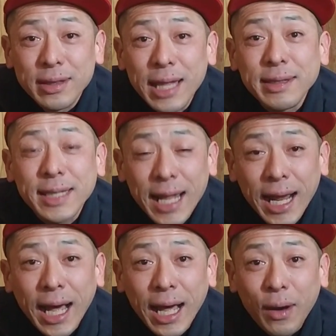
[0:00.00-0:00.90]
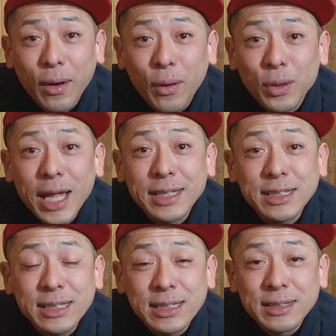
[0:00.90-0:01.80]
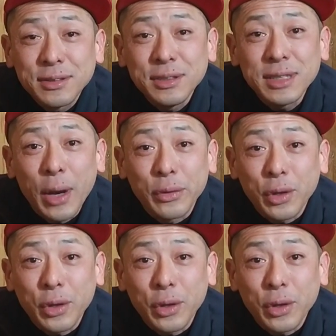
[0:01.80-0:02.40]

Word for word: なぜなら、同じクーラー